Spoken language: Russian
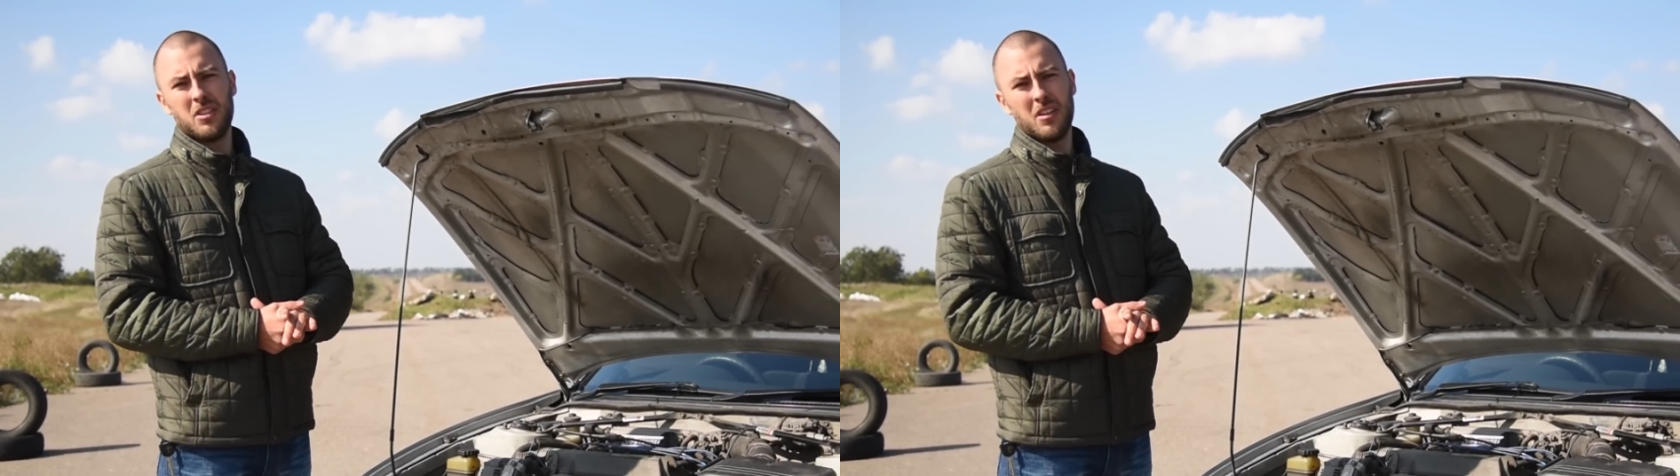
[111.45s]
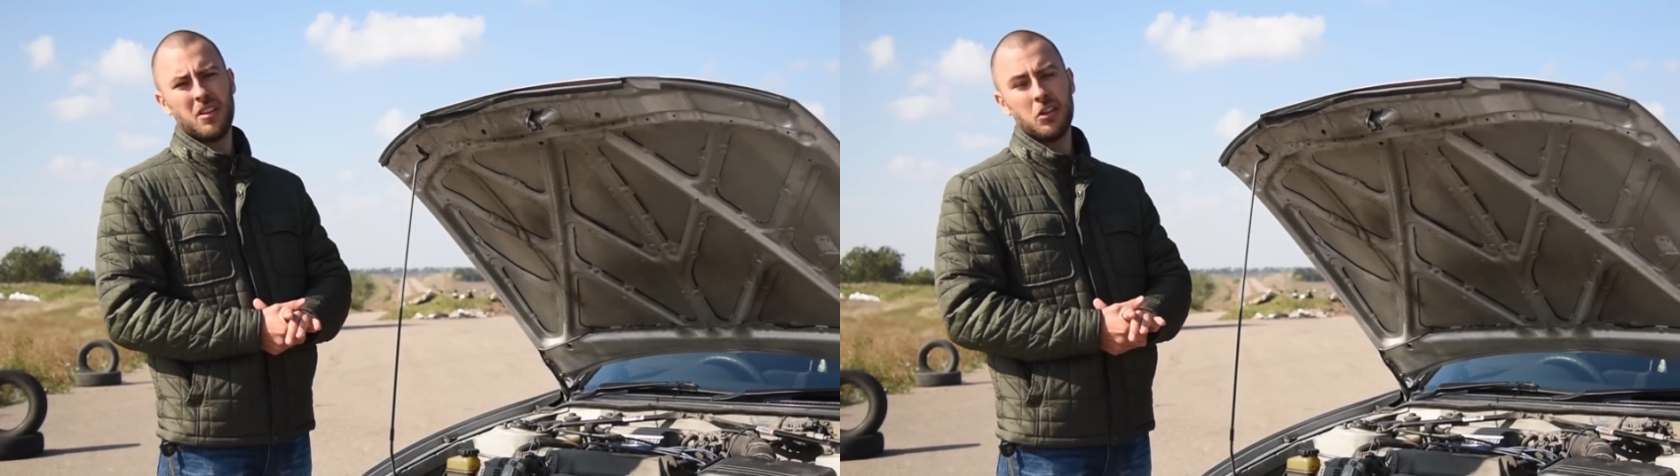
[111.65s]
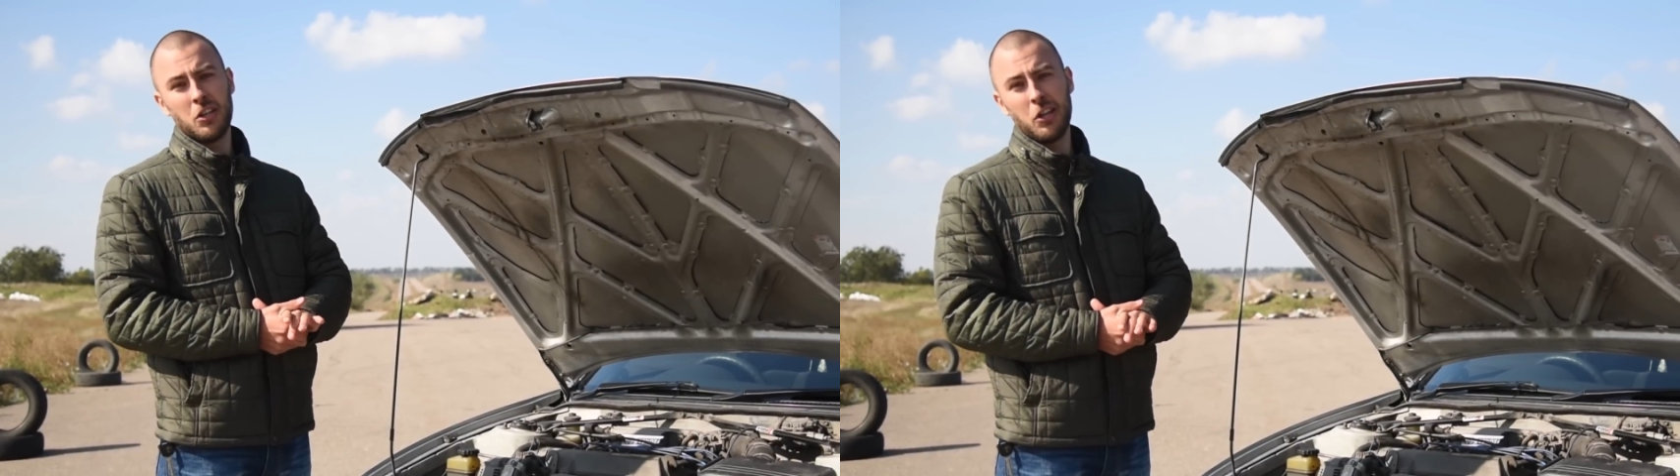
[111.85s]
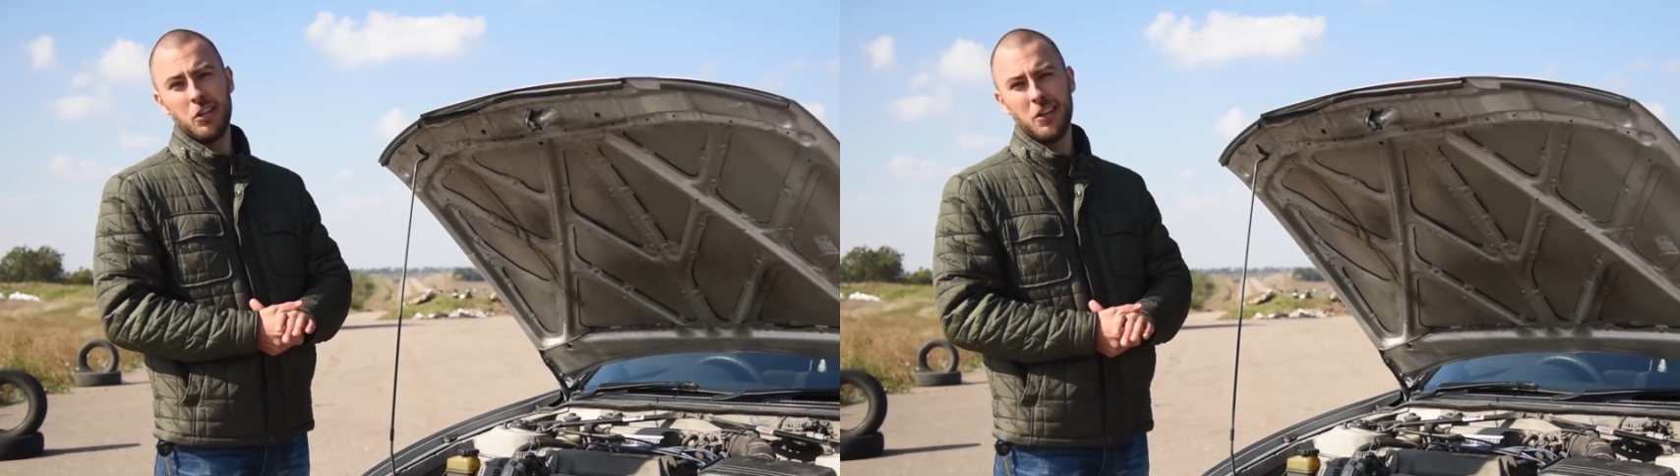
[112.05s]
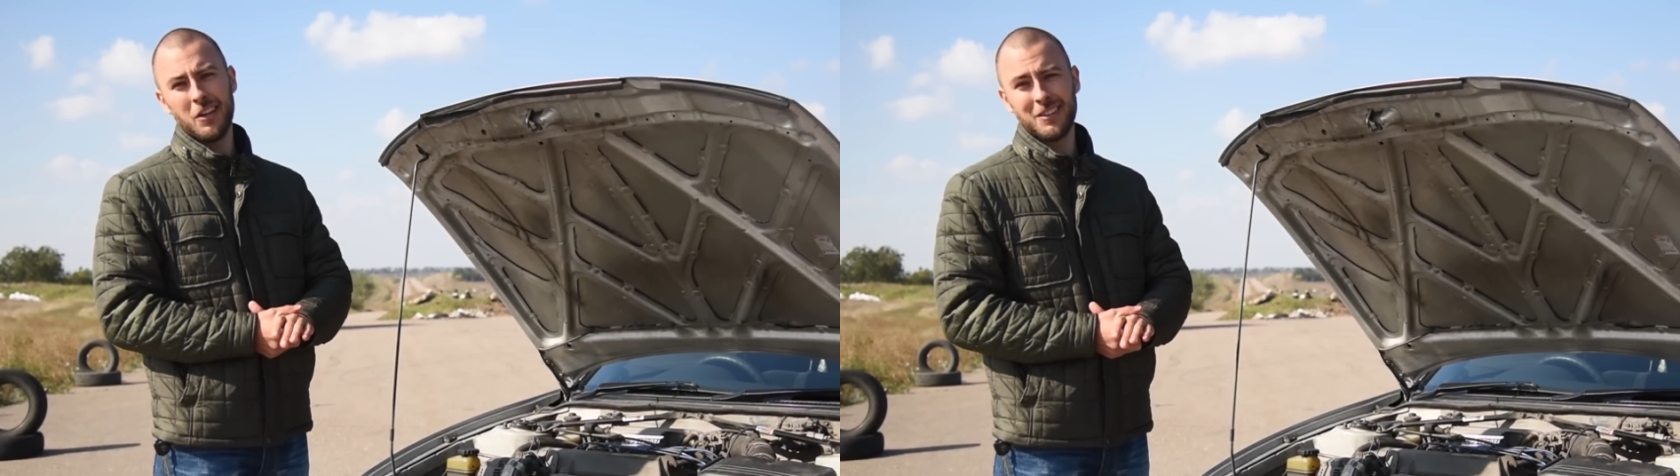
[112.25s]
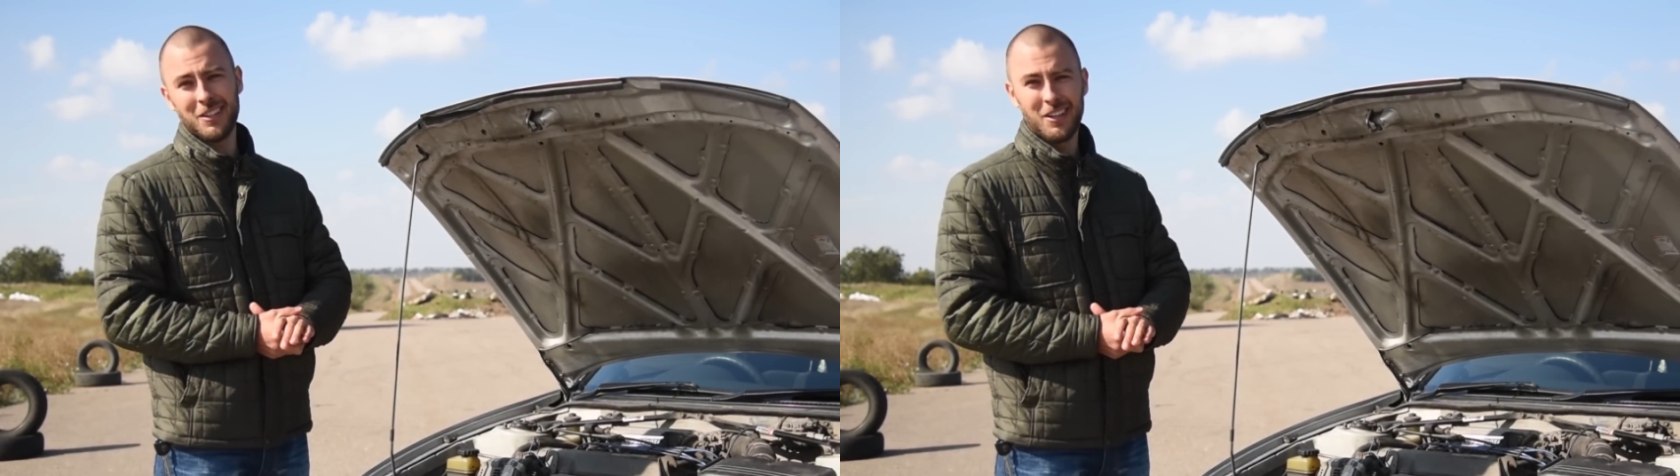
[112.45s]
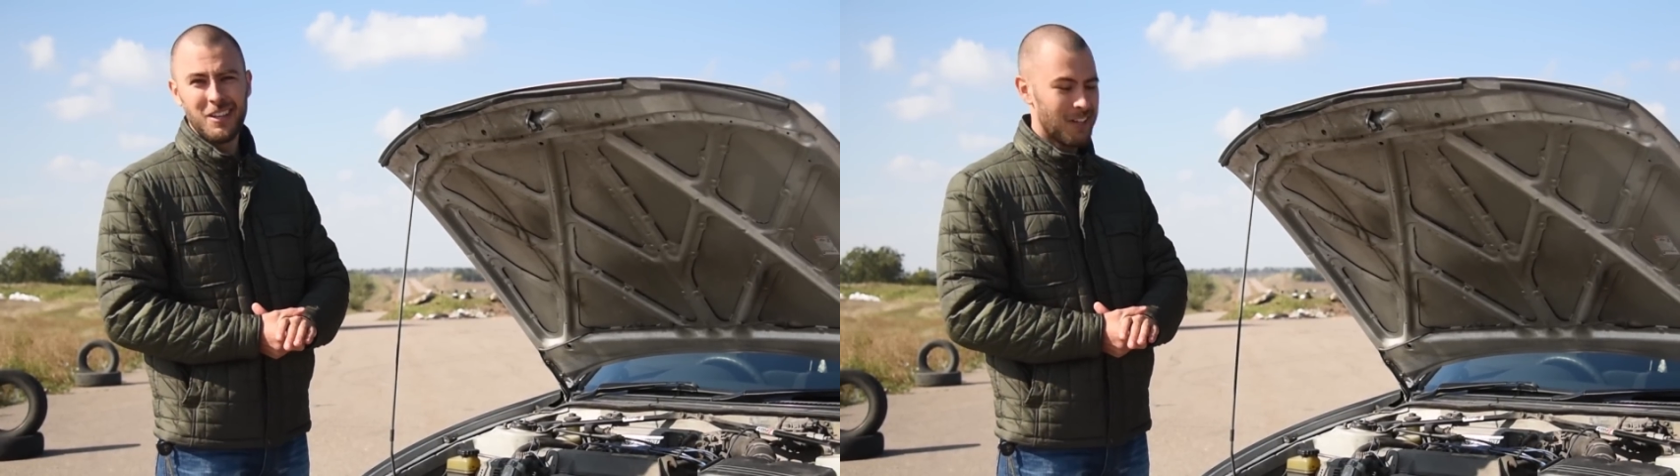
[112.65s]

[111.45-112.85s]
все ингредиенты